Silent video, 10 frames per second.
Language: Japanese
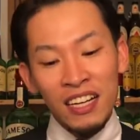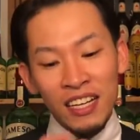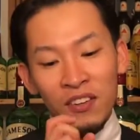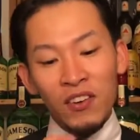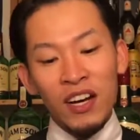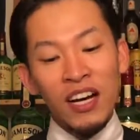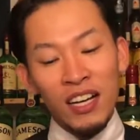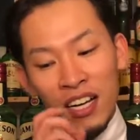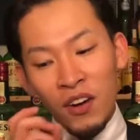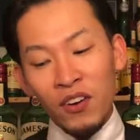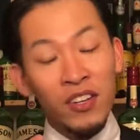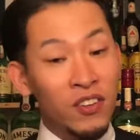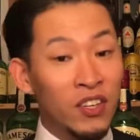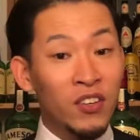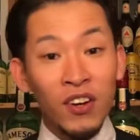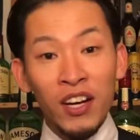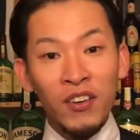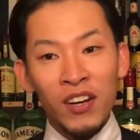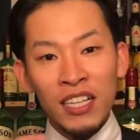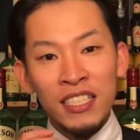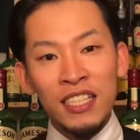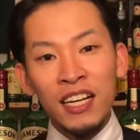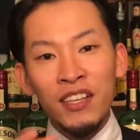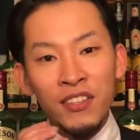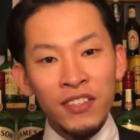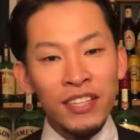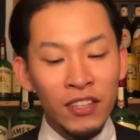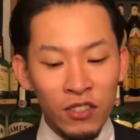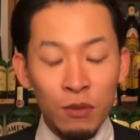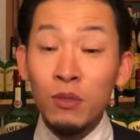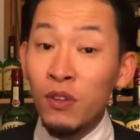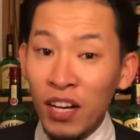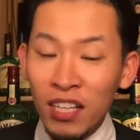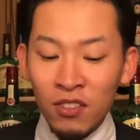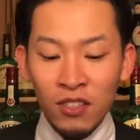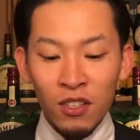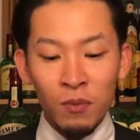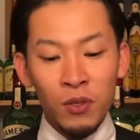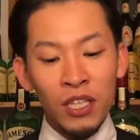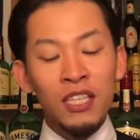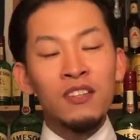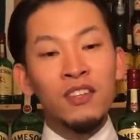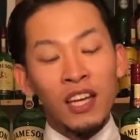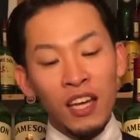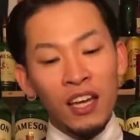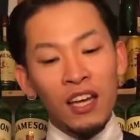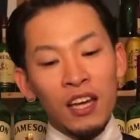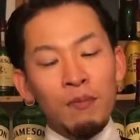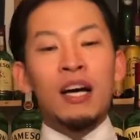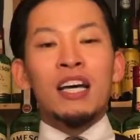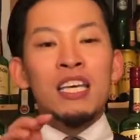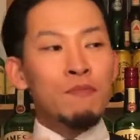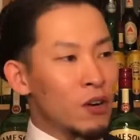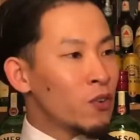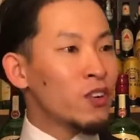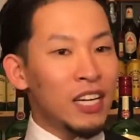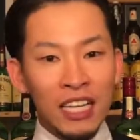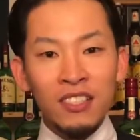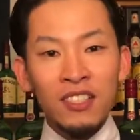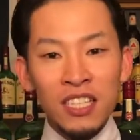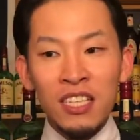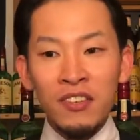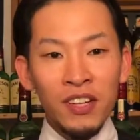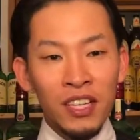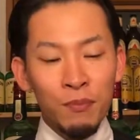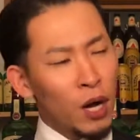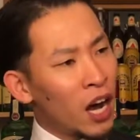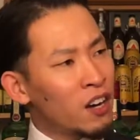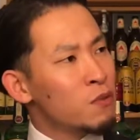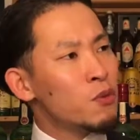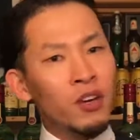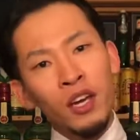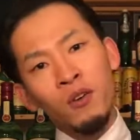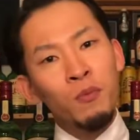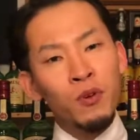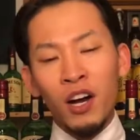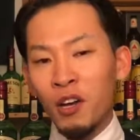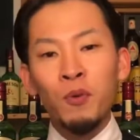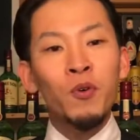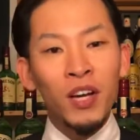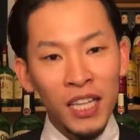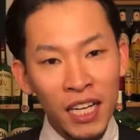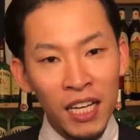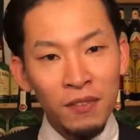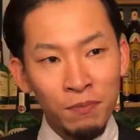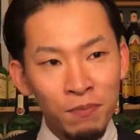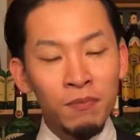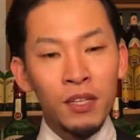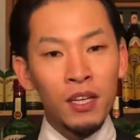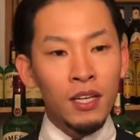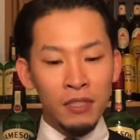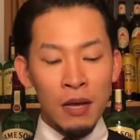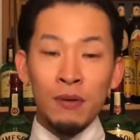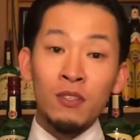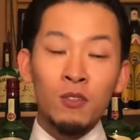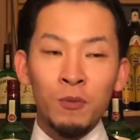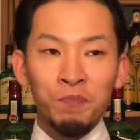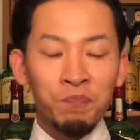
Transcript: うん、こう香りの広がりを感じながらゆっくり楽しむとかそんなのもいいまあ、今この夏時期はね、まあ、春も結構僕ハイボールかな、うん、やっぱその